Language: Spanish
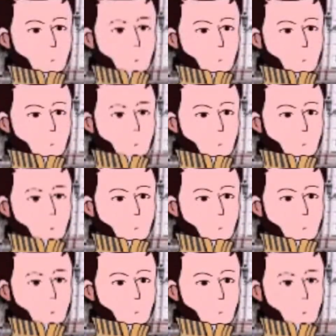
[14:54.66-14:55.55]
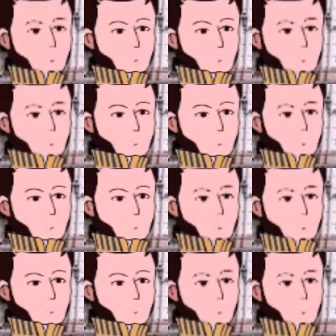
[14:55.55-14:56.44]
y júbilo
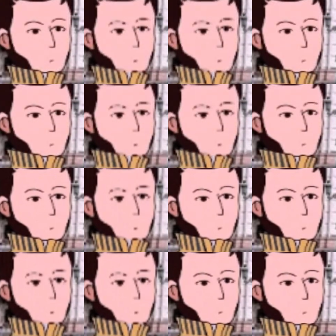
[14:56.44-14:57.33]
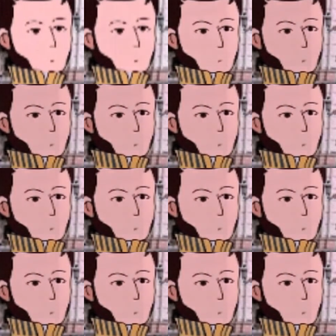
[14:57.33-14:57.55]
ante este hecho.